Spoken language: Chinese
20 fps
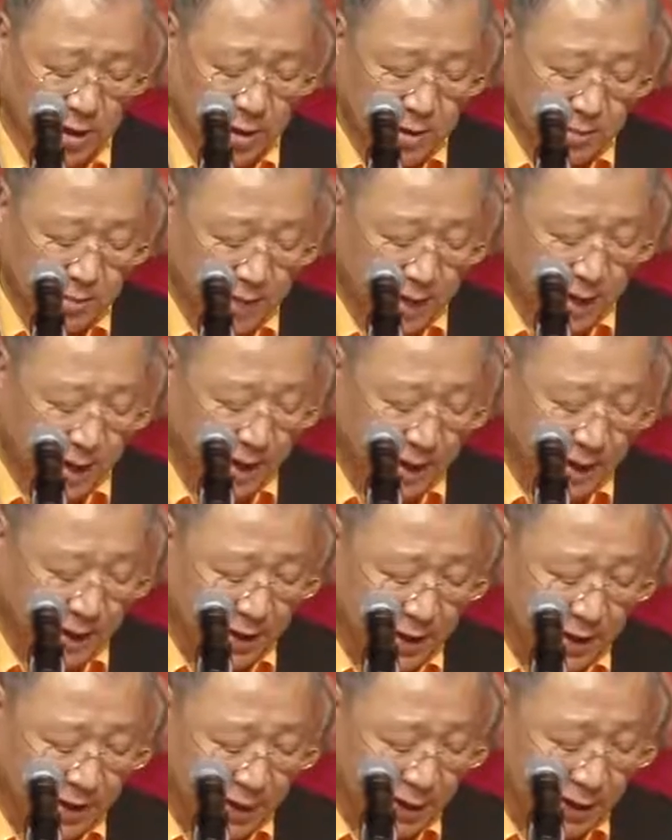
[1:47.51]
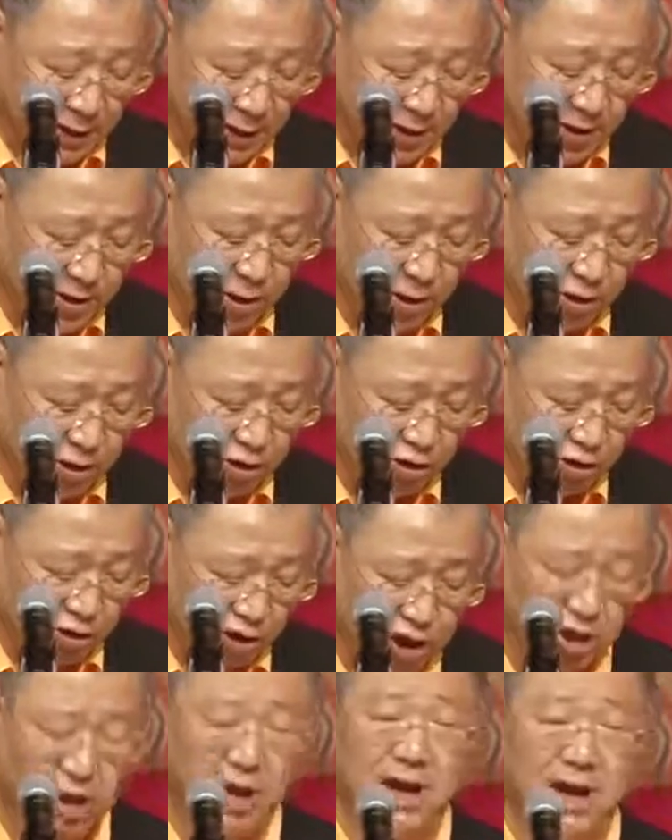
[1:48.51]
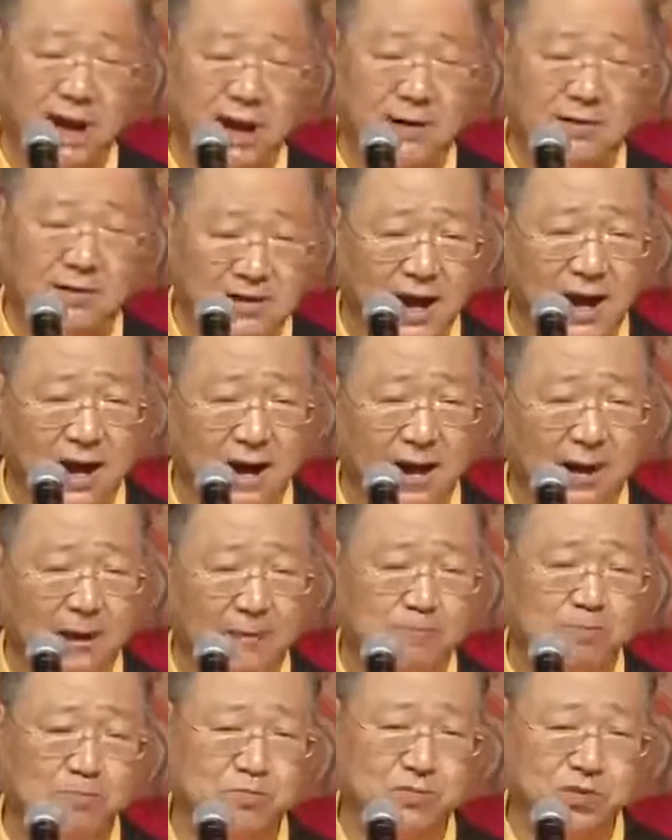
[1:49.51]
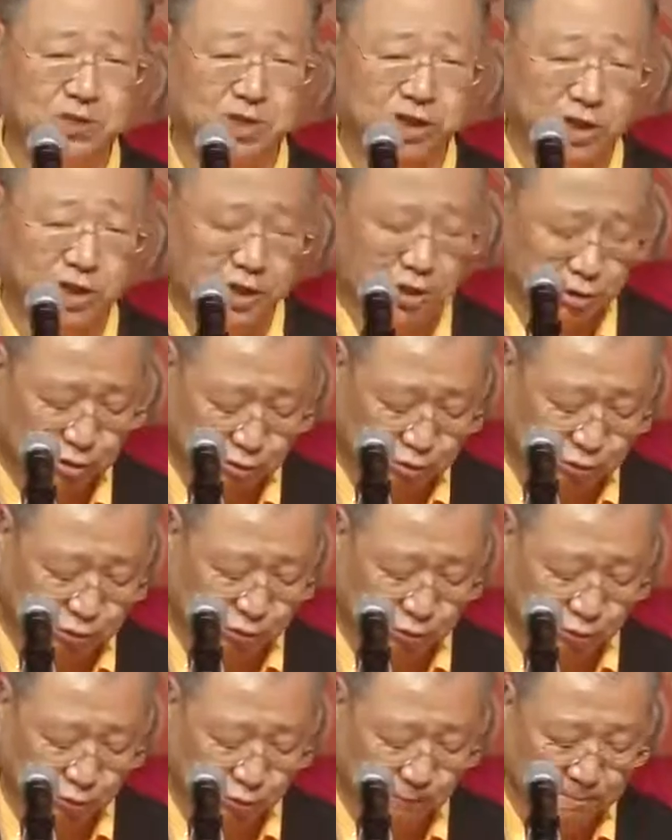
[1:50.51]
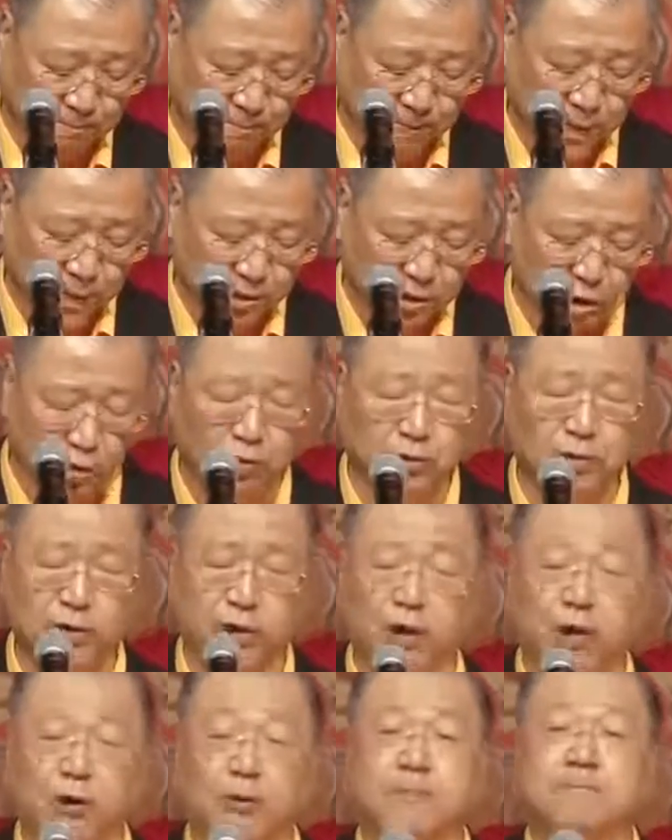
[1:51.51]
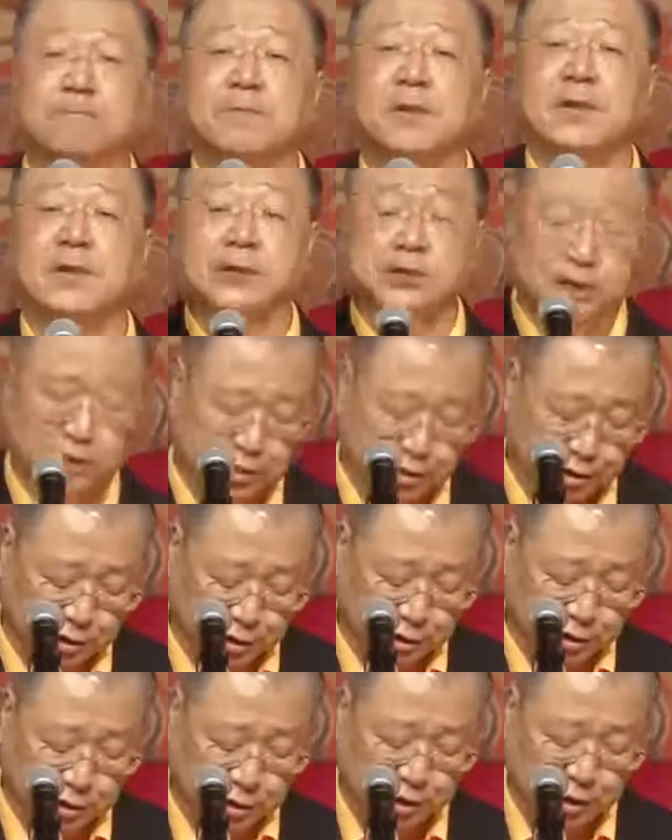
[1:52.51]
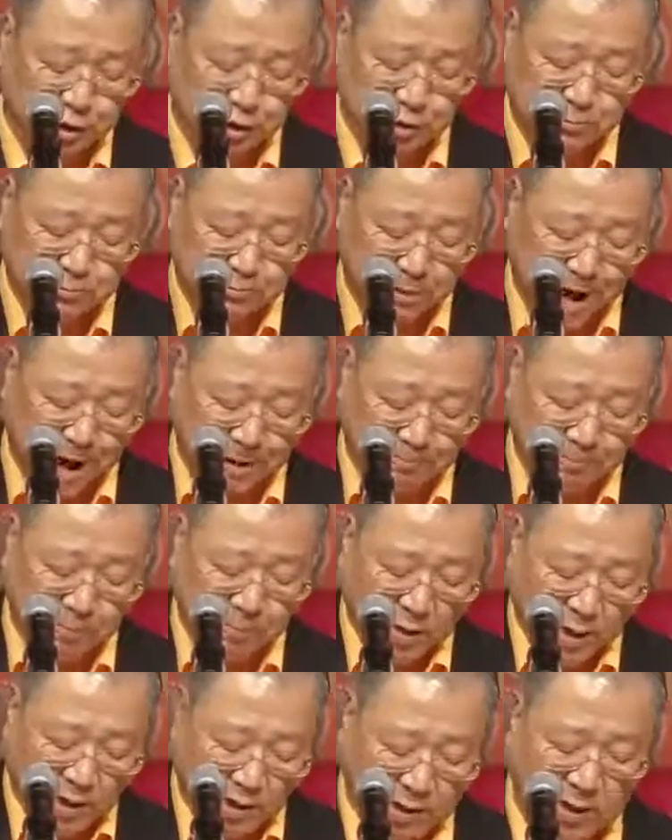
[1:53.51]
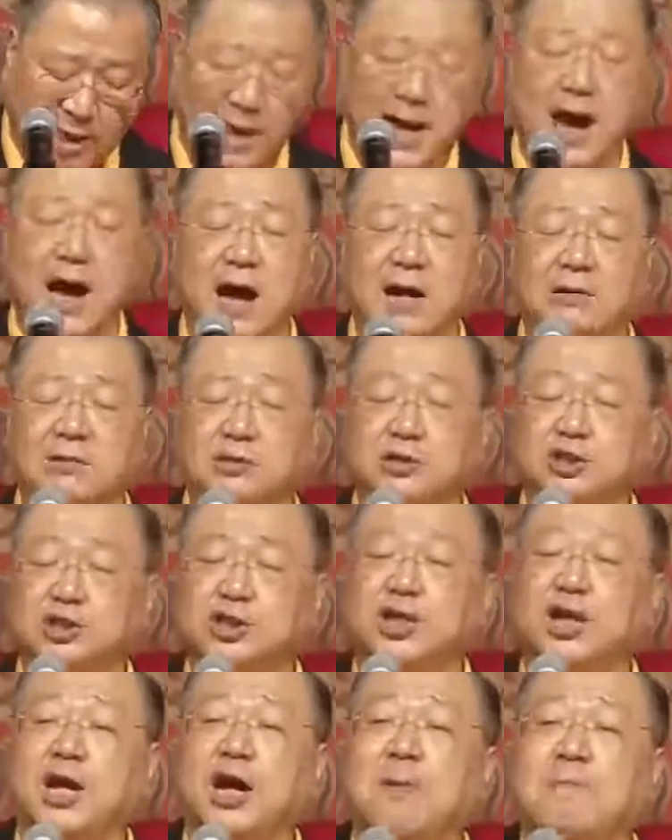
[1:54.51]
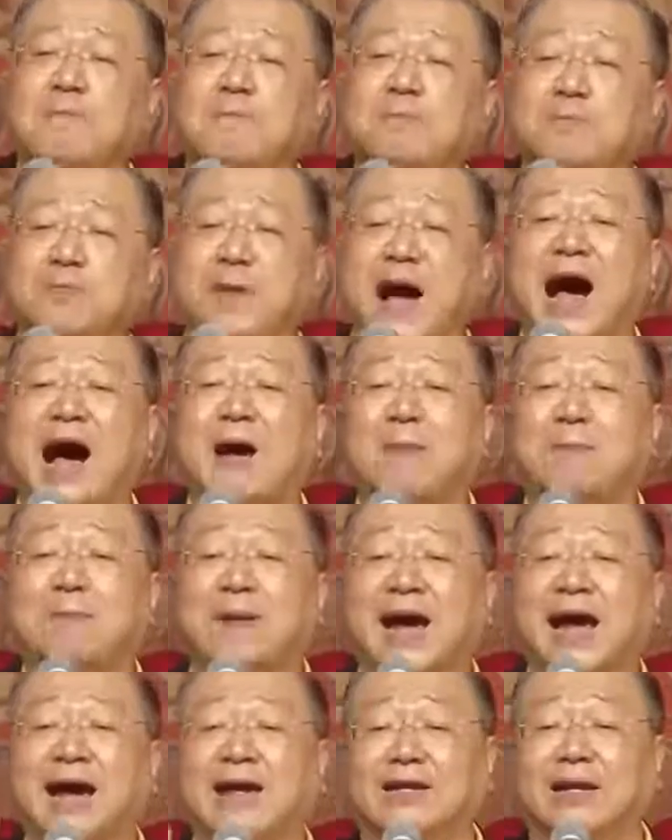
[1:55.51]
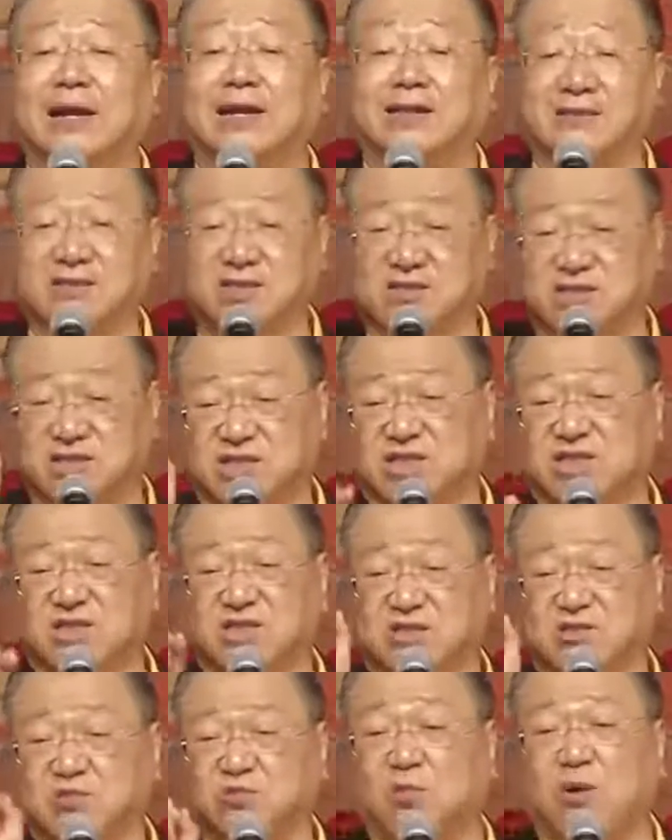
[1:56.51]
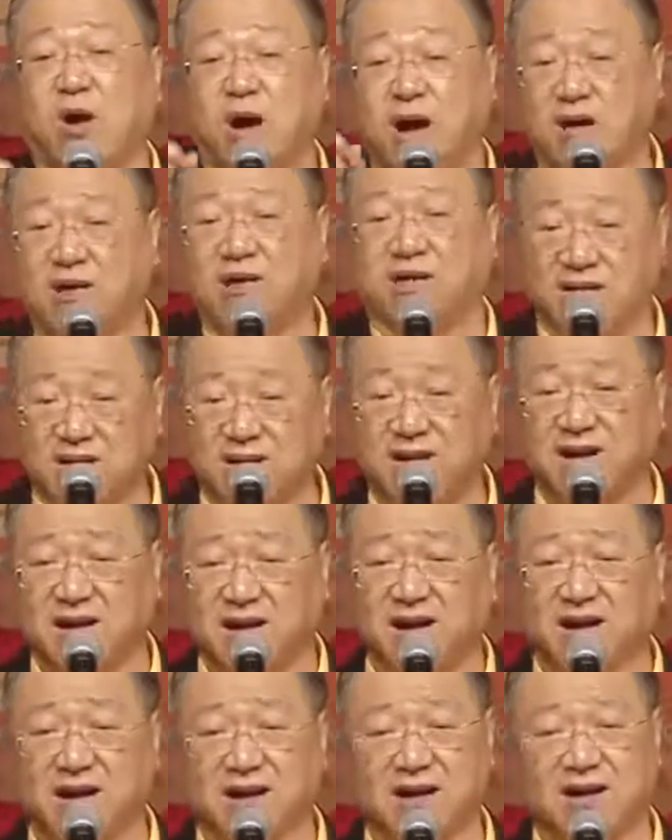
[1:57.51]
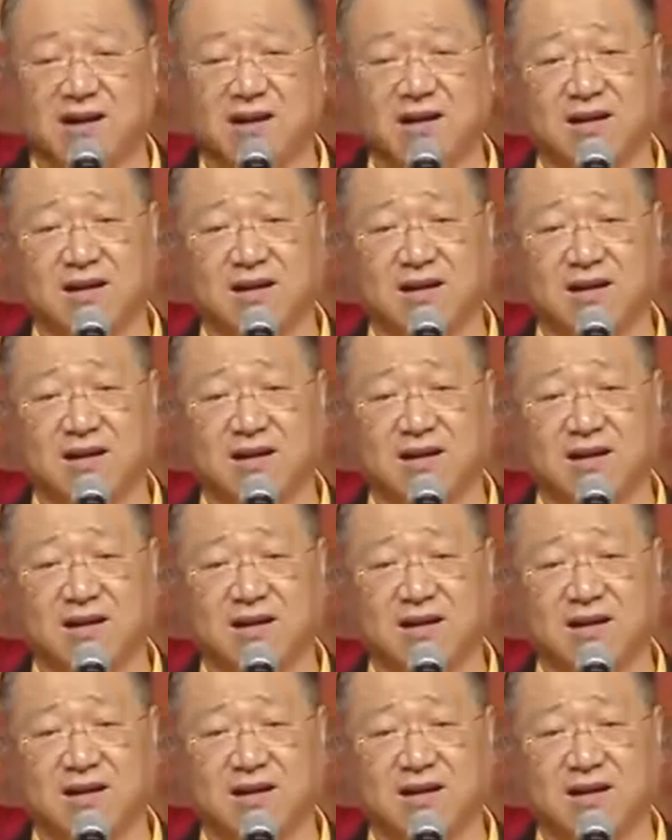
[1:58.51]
每一天呐，记住就有十七万两千八百人死亡啊！